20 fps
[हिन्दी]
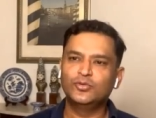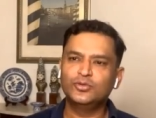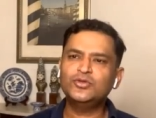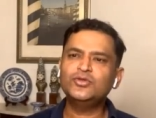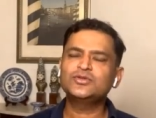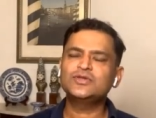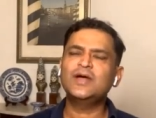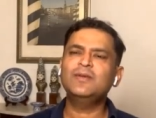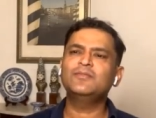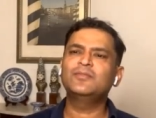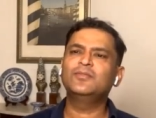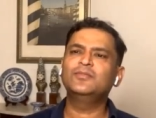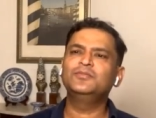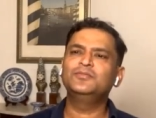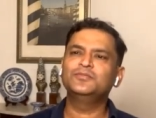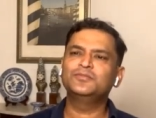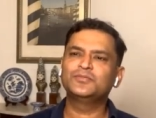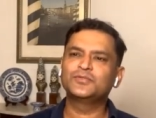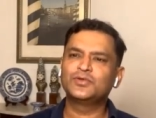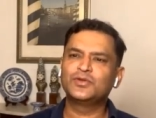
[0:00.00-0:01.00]
वो तो साहब
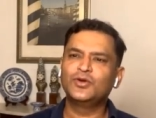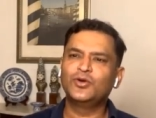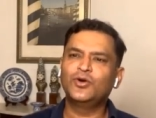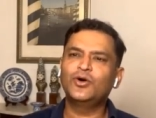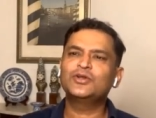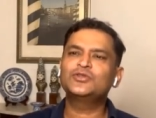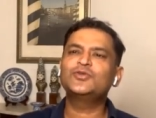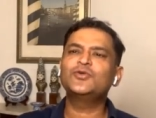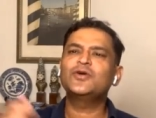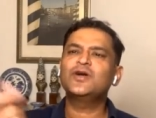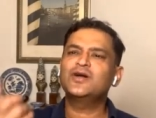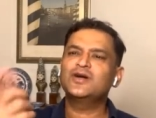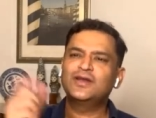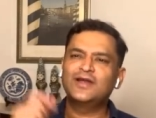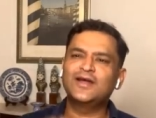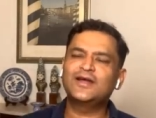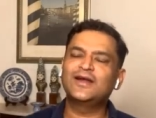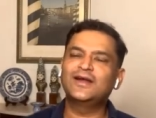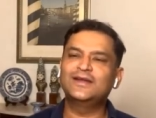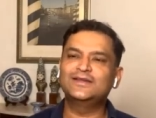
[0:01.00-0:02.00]
औरतों का
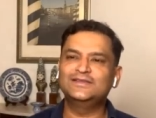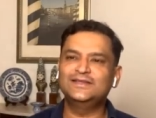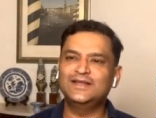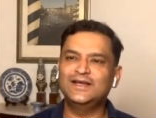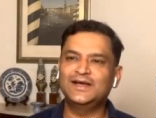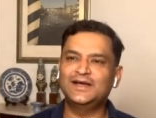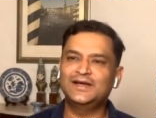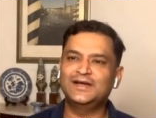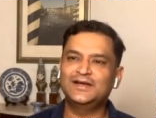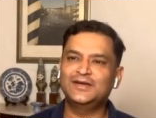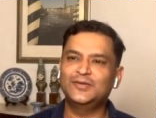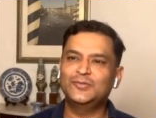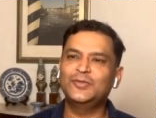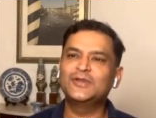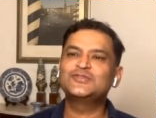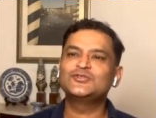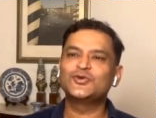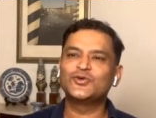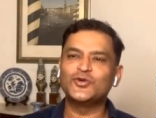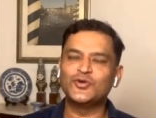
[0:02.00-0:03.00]
गला काट दिया
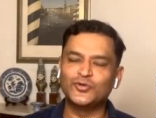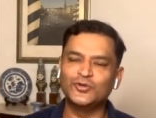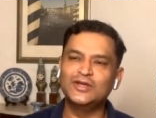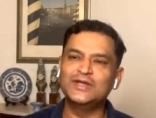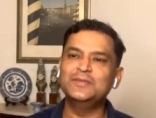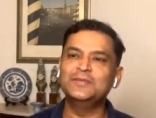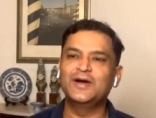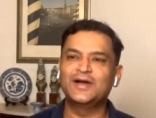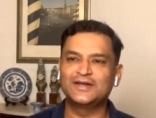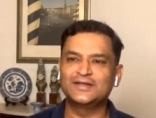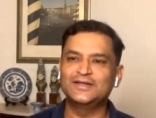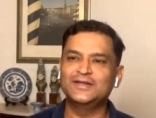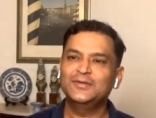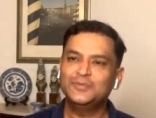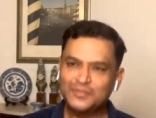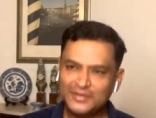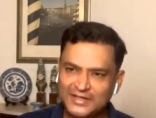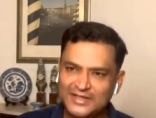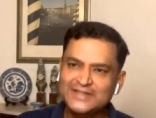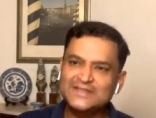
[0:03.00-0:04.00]
बच्चों को गोली मार दी
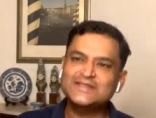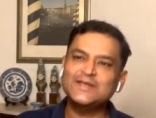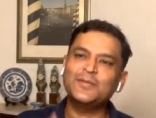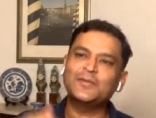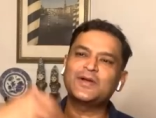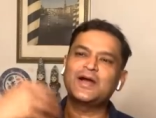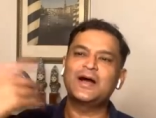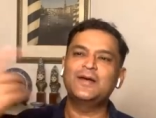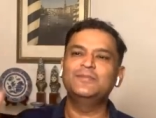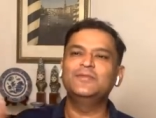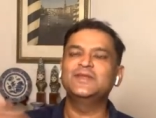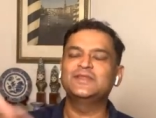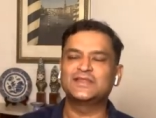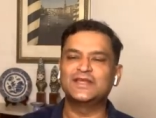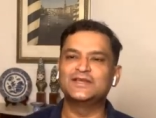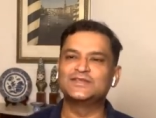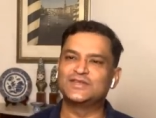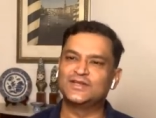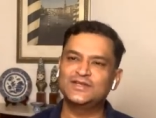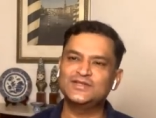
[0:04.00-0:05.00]
इन सब काम में
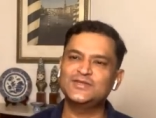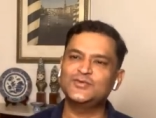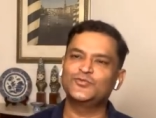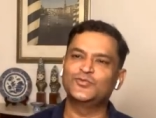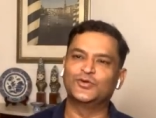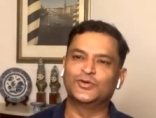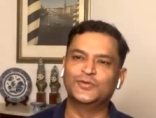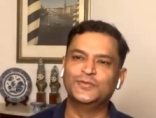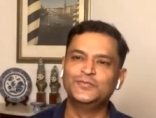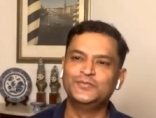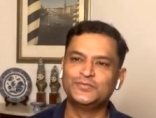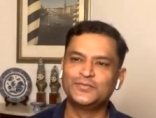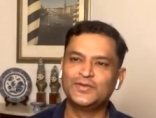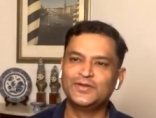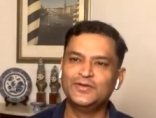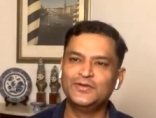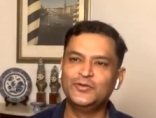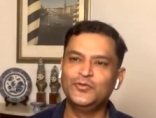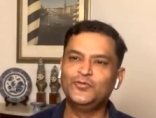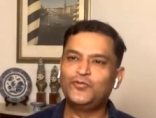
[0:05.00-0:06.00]
तेज है ना सब वो
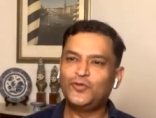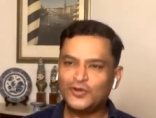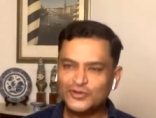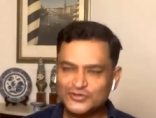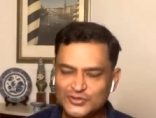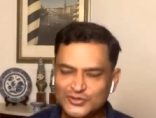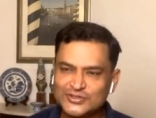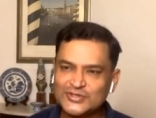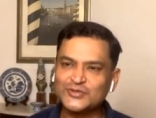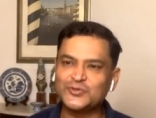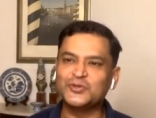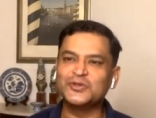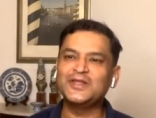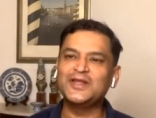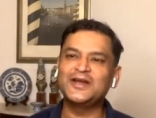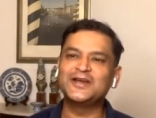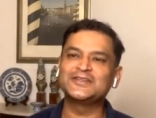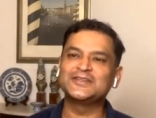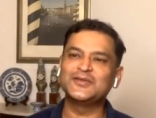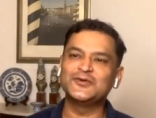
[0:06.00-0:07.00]
फौजों से थोड़ा
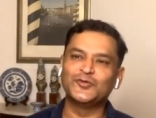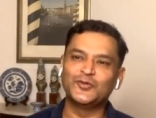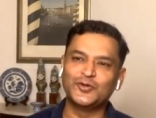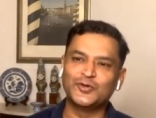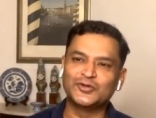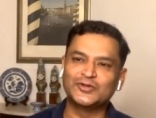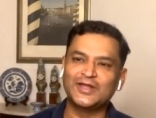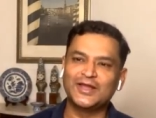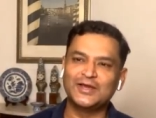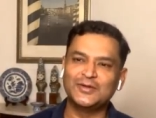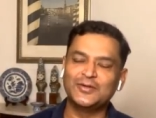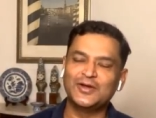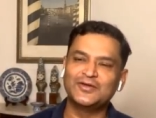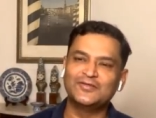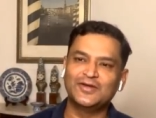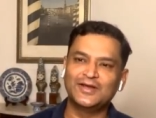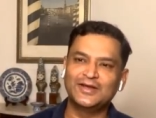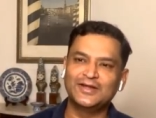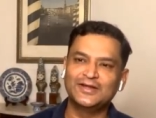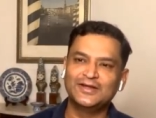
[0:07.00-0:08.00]
ना लड़ते हैं वो लोग
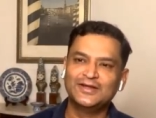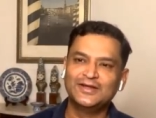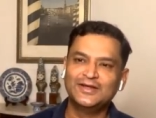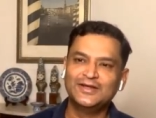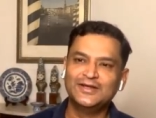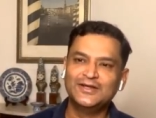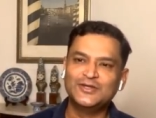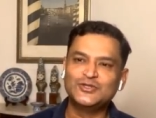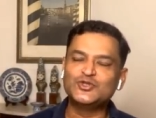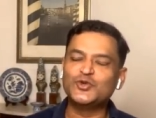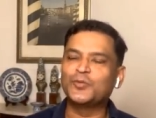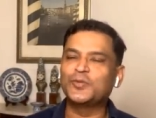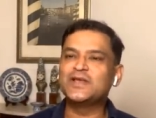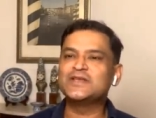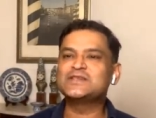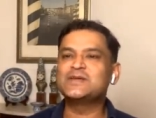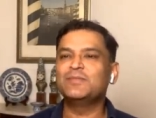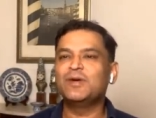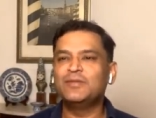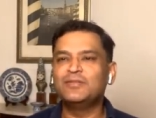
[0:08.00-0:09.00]
तालिबान वाले
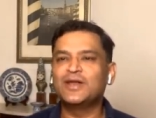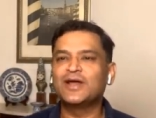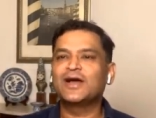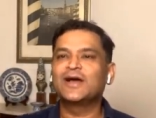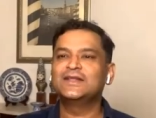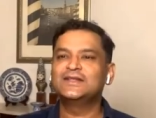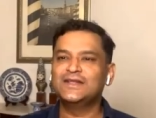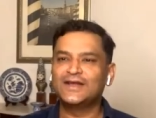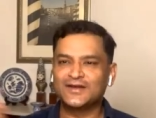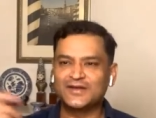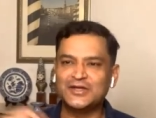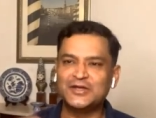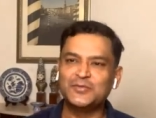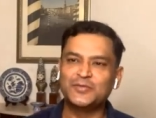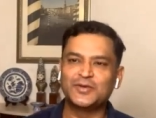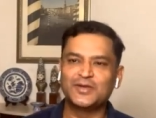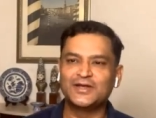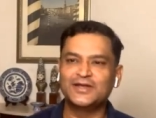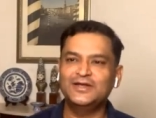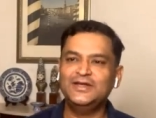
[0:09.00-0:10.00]
चुपके से बम लगा दिया कहीं
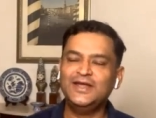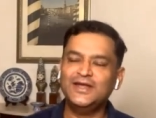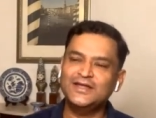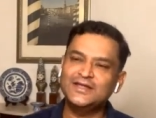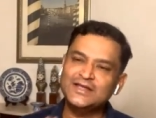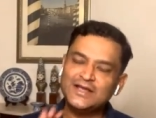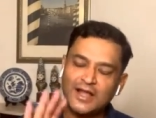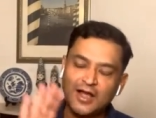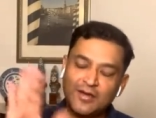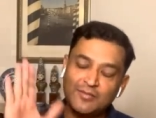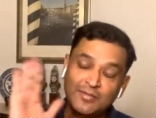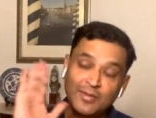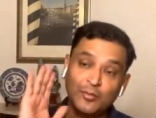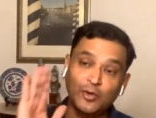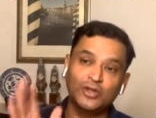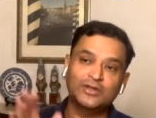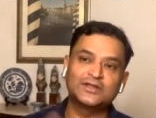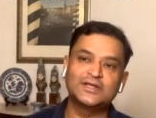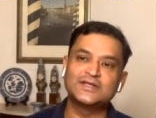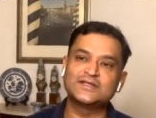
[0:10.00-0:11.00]
पे ये इन काम में
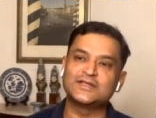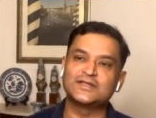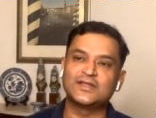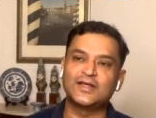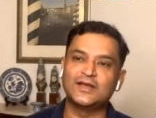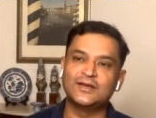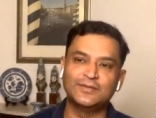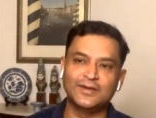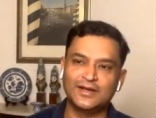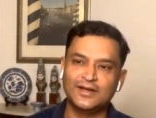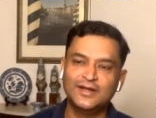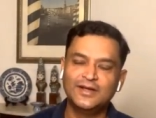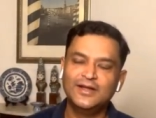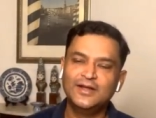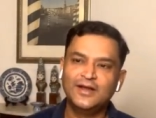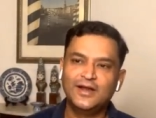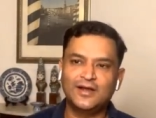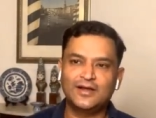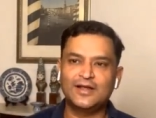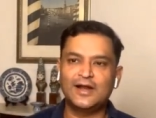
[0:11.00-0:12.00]
बहुत तेज है तालिबान
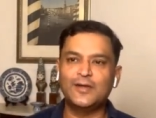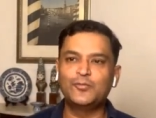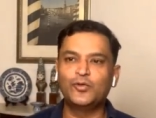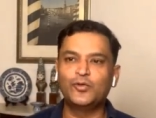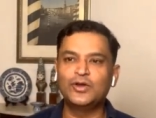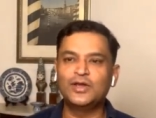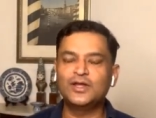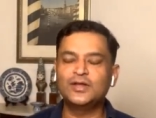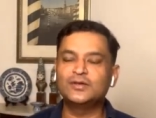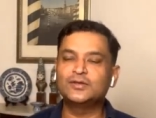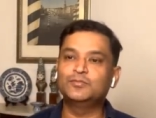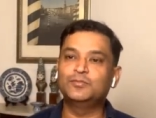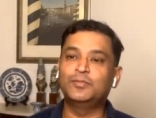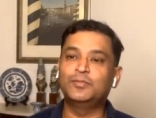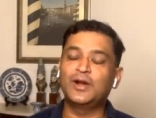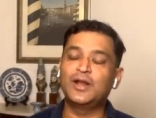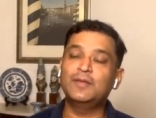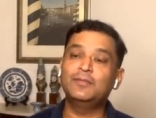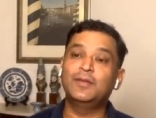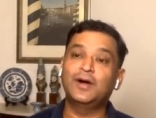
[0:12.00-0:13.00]
अगर आप बोल रहे हैं कि
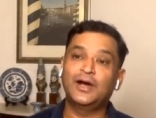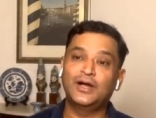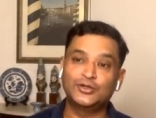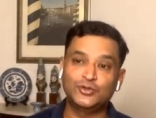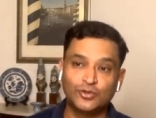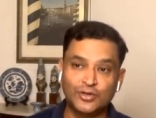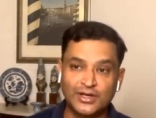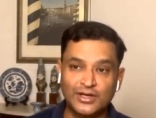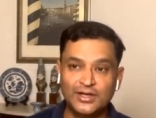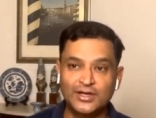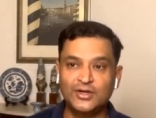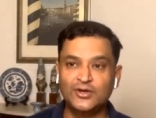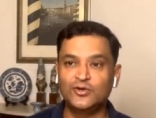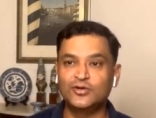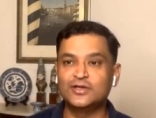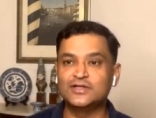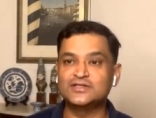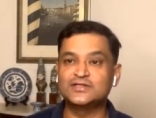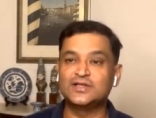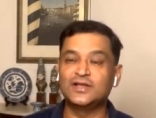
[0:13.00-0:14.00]
बड़े बहादुर हैं
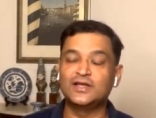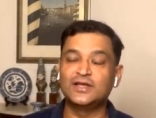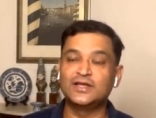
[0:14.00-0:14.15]
और इस